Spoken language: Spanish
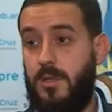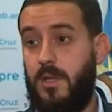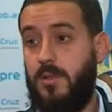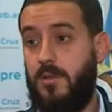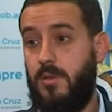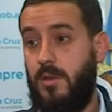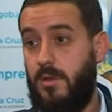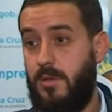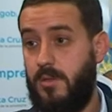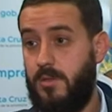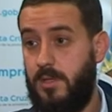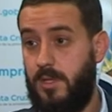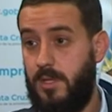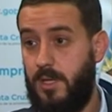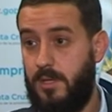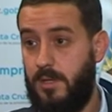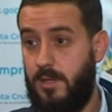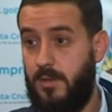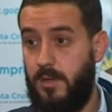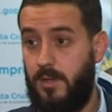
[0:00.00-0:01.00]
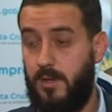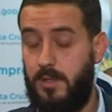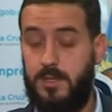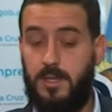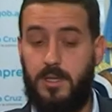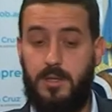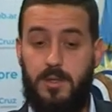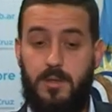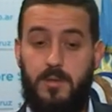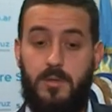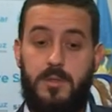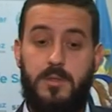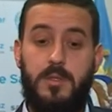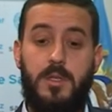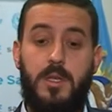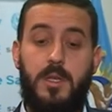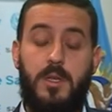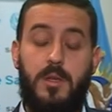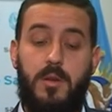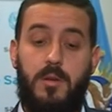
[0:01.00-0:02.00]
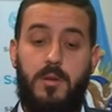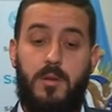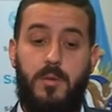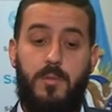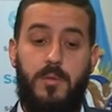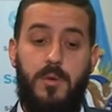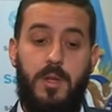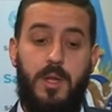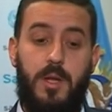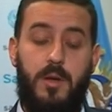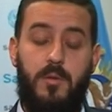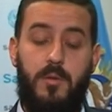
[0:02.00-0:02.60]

tanto de los trabajadores activos como de las